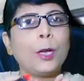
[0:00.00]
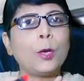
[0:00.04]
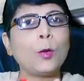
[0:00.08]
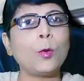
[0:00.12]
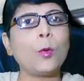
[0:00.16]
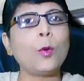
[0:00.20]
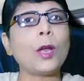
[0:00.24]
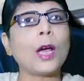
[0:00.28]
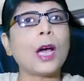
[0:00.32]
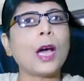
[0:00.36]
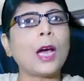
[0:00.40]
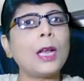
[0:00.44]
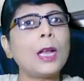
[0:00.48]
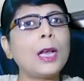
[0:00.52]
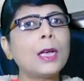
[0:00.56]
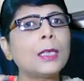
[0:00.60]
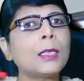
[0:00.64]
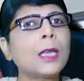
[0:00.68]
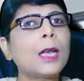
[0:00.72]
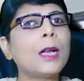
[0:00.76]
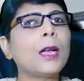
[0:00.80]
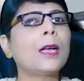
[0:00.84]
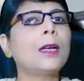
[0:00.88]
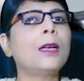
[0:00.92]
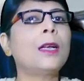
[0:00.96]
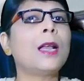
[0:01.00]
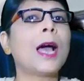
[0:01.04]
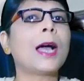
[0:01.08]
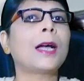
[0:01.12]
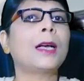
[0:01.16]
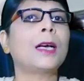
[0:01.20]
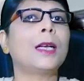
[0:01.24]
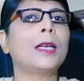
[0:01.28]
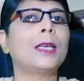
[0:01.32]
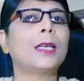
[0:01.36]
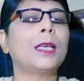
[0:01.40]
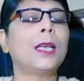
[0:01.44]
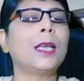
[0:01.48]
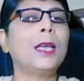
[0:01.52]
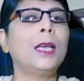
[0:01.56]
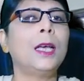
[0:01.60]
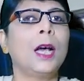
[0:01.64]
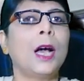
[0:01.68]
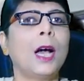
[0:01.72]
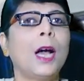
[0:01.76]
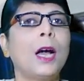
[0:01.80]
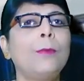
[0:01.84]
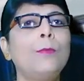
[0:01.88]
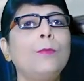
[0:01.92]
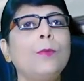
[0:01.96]
बिल्कुल अलग थलग ना करके
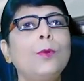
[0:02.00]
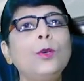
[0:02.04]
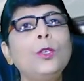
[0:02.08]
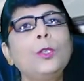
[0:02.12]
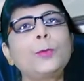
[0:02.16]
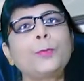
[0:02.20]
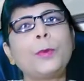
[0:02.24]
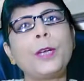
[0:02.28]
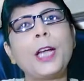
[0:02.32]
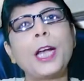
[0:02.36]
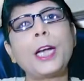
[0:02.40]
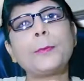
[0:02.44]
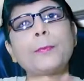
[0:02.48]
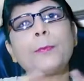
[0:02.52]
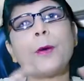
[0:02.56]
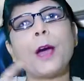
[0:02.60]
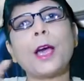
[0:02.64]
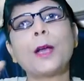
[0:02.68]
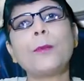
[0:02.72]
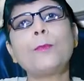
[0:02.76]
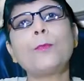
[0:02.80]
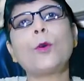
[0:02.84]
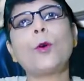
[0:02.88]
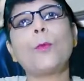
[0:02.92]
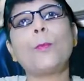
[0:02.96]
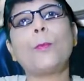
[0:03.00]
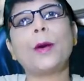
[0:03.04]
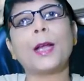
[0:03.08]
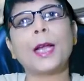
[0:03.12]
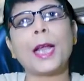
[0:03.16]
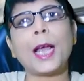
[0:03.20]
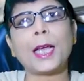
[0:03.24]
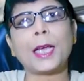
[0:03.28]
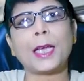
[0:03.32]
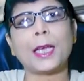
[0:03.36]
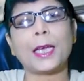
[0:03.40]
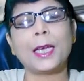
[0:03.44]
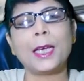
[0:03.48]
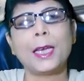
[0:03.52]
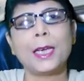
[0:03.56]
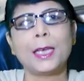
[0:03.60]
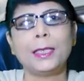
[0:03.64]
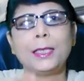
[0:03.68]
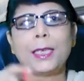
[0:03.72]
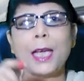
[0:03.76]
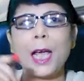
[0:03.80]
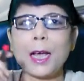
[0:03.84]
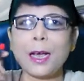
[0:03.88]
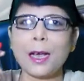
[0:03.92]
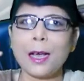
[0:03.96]
हम उस प्लेटफार्म को बनाएं
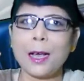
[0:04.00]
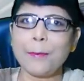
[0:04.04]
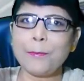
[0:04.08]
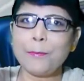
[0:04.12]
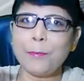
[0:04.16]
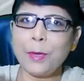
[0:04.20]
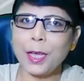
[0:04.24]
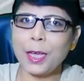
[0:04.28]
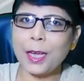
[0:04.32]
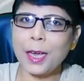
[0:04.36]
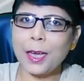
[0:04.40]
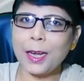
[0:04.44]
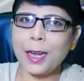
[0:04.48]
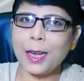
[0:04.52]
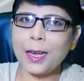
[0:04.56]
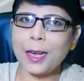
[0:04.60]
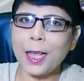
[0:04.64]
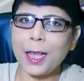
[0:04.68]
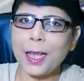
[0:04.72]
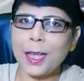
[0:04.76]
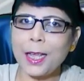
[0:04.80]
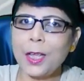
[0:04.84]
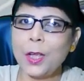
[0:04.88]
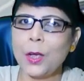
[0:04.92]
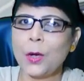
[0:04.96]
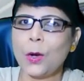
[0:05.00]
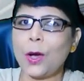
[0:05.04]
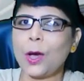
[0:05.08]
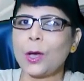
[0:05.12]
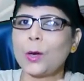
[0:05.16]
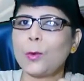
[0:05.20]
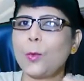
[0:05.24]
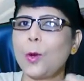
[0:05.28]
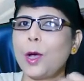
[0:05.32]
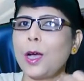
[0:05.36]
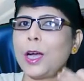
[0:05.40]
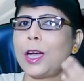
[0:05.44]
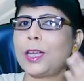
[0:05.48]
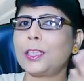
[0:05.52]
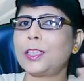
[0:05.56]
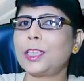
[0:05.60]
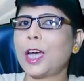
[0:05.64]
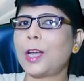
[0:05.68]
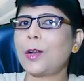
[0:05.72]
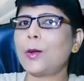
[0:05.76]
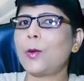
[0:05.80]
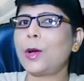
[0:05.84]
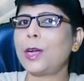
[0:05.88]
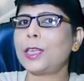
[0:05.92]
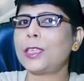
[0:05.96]
जहां हम भी खड़े रहें और वहां
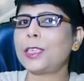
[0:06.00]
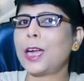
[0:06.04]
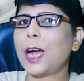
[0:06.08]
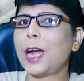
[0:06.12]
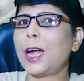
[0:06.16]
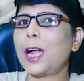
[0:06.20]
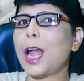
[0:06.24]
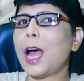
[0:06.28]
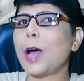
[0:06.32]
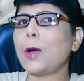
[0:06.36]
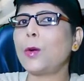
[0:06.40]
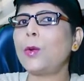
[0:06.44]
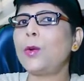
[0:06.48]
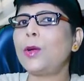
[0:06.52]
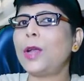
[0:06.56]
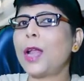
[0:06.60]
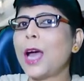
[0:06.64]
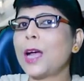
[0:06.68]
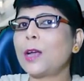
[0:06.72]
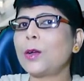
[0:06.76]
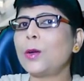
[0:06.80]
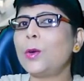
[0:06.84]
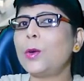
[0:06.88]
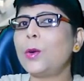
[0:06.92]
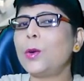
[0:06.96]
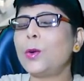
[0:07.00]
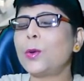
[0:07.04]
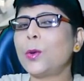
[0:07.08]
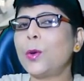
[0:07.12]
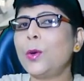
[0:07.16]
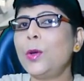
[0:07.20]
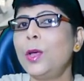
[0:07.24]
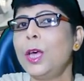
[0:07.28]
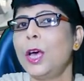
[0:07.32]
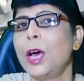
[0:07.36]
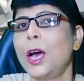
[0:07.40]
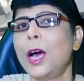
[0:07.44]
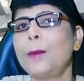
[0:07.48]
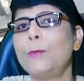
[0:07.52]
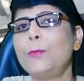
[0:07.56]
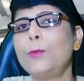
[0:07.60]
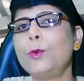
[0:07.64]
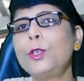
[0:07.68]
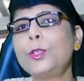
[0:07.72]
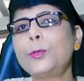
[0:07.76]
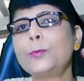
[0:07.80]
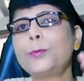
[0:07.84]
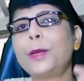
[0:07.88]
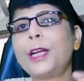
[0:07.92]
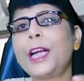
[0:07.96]
हजारों हजार लाखों लाख लोगों को हम
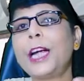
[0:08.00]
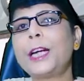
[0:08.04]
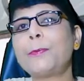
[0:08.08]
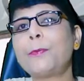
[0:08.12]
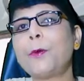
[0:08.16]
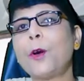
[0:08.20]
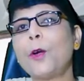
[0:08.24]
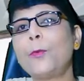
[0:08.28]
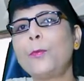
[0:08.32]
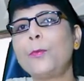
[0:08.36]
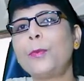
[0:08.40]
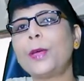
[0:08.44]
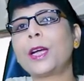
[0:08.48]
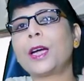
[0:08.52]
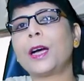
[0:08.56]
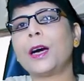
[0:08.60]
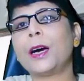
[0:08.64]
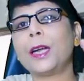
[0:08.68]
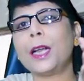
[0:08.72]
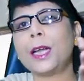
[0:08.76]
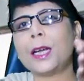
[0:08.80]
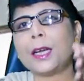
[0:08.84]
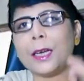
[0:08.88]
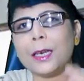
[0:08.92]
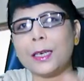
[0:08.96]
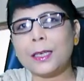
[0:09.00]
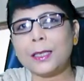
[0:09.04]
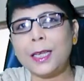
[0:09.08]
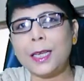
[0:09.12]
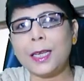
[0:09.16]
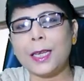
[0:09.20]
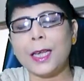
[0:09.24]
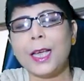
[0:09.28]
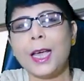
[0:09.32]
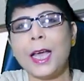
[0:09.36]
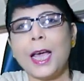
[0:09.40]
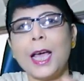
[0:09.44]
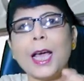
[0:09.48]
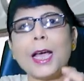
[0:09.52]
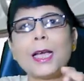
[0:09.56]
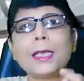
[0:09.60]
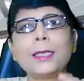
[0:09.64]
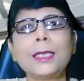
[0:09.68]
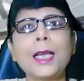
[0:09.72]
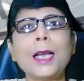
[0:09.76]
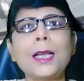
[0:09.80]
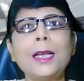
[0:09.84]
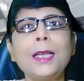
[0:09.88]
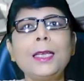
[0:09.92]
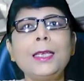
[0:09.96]
उस प्लेटफार्म पे खड़े कर दें
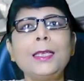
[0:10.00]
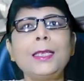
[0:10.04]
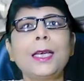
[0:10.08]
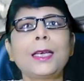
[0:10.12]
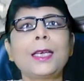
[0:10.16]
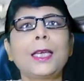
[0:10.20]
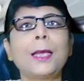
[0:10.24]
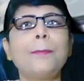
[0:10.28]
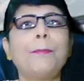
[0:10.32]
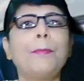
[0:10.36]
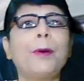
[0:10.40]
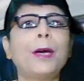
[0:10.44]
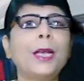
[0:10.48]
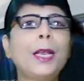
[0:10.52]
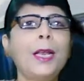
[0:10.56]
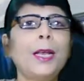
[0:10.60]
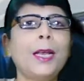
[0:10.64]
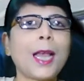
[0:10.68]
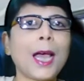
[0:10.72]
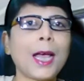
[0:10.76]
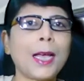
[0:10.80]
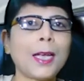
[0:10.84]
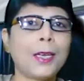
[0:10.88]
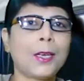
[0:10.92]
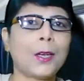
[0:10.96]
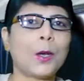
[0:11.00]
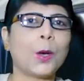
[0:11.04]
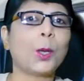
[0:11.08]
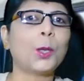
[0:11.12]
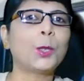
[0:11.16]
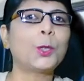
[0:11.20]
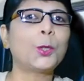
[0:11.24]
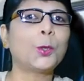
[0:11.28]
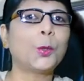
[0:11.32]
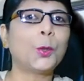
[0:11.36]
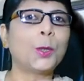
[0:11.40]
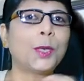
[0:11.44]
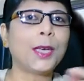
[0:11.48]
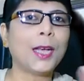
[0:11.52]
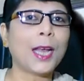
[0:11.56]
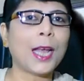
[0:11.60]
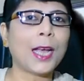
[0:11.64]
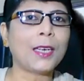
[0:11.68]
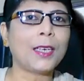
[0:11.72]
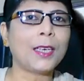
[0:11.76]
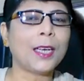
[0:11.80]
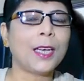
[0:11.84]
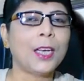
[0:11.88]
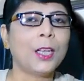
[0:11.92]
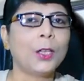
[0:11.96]
ऐसा नहीं है कि बड़ी लाइन और छोटी
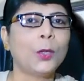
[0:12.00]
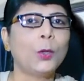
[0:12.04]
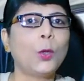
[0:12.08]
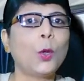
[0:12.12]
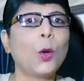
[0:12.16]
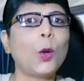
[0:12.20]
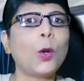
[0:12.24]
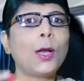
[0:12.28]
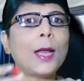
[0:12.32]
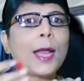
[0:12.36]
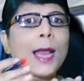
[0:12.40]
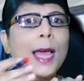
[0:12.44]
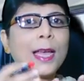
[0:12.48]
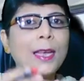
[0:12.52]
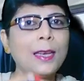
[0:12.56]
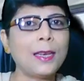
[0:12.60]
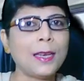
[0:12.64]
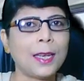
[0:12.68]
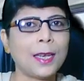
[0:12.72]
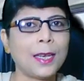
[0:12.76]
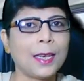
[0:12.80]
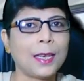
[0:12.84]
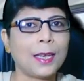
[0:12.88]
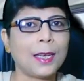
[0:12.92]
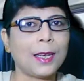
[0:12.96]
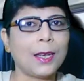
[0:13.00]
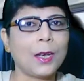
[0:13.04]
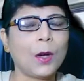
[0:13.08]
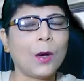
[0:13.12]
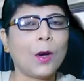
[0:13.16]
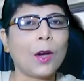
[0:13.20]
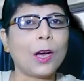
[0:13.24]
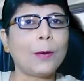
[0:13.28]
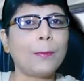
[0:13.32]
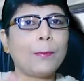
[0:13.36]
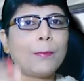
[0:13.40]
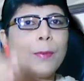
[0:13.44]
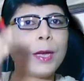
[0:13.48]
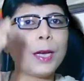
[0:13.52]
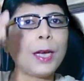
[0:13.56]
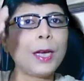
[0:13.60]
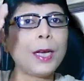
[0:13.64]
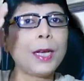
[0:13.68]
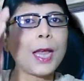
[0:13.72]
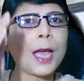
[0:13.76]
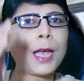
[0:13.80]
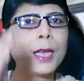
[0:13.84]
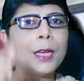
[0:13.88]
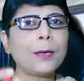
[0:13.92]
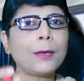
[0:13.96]
लाइन दो लाइन है और बड़ी
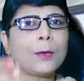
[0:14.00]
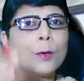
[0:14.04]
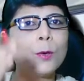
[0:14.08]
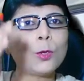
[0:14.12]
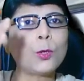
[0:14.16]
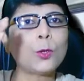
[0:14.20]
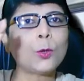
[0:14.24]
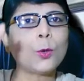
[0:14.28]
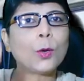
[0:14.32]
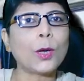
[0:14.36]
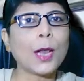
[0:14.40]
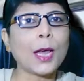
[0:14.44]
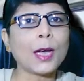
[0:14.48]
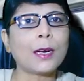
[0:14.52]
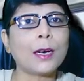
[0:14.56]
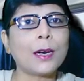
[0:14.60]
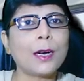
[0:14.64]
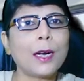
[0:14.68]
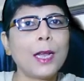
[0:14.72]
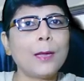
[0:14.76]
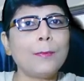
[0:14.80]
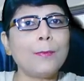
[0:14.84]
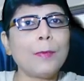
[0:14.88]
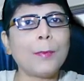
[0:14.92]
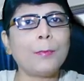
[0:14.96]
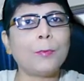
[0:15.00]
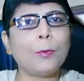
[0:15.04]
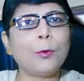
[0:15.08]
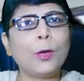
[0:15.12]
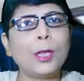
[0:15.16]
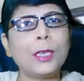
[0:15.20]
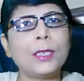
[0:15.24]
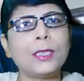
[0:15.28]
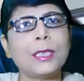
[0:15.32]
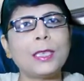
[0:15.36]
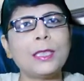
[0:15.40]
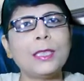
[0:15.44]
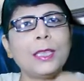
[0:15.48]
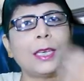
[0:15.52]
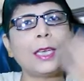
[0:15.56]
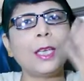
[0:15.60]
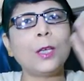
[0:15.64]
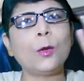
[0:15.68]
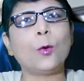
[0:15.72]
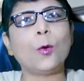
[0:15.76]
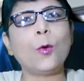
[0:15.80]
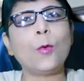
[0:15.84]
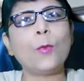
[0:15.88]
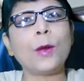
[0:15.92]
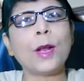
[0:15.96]
लाइन को छोटा करने में पूरी ज़िंदगी
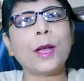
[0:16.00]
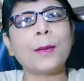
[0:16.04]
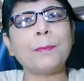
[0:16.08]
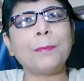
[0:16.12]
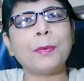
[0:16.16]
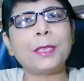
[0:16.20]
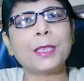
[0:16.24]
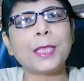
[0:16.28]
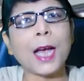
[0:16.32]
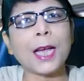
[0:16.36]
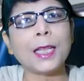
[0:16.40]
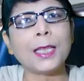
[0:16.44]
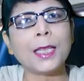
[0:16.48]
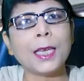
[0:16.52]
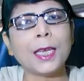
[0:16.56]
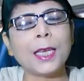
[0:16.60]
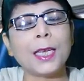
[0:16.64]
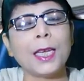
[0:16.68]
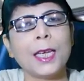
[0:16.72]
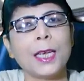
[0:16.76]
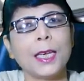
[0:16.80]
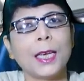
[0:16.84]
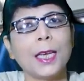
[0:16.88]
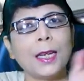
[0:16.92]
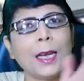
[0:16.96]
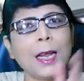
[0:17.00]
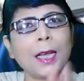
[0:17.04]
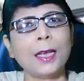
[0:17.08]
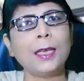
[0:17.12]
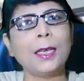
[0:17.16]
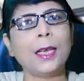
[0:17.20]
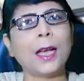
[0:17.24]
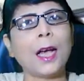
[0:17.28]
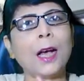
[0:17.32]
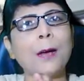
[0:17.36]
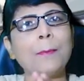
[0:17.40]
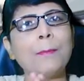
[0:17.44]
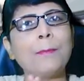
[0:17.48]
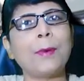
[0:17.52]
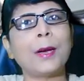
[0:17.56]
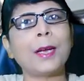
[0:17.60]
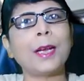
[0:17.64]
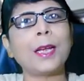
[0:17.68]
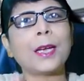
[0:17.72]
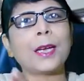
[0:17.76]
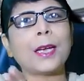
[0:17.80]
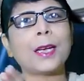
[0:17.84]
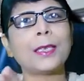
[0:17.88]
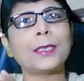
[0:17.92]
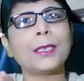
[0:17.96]
उम्र हम बिता दें कि नहीं हम
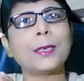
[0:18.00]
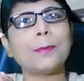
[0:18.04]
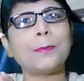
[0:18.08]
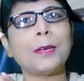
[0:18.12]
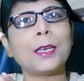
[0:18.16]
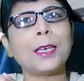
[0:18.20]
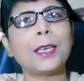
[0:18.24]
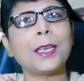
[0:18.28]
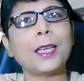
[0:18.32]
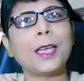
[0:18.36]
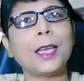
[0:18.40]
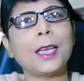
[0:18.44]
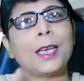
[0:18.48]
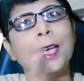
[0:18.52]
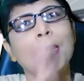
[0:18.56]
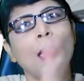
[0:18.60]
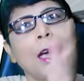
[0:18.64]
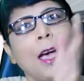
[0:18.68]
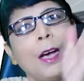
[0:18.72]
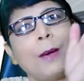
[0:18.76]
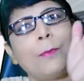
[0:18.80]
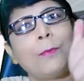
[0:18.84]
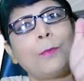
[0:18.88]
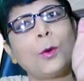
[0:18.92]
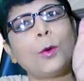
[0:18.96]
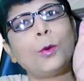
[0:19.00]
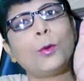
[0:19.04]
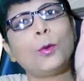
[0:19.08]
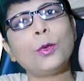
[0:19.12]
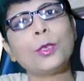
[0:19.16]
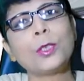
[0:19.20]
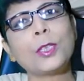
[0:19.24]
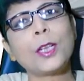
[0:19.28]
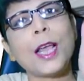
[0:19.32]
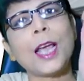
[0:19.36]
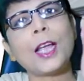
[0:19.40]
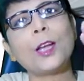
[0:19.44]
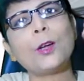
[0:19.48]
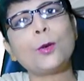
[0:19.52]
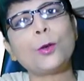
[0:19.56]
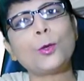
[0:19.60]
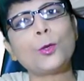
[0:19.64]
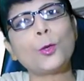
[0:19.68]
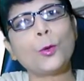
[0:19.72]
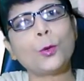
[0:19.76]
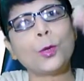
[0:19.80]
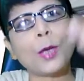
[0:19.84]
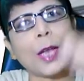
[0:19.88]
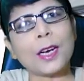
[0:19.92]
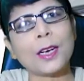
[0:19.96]
बड़े कैसे बनेंगे हमको उस लाइन को
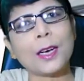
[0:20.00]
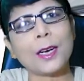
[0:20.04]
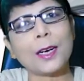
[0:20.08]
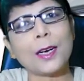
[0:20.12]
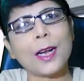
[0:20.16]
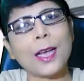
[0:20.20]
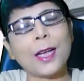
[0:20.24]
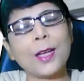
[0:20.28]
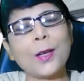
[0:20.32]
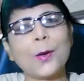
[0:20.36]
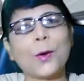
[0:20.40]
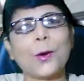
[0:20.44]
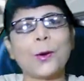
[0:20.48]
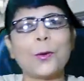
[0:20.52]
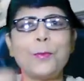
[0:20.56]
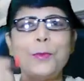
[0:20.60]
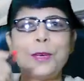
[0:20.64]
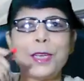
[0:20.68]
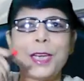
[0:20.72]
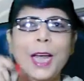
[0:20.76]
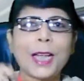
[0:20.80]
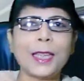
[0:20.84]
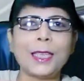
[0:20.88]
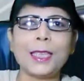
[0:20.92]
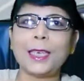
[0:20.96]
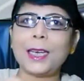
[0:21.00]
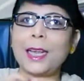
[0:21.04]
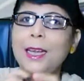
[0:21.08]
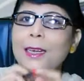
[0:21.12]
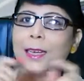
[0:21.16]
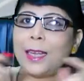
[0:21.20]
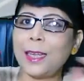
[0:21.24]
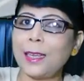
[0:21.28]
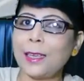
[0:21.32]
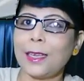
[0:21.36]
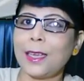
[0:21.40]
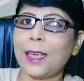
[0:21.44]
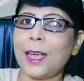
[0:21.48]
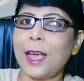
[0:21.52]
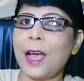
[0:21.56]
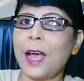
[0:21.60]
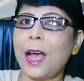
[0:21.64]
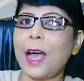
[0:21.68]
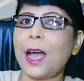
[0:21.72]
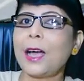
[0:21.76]
छोटा करना है और मिटा देना नहीं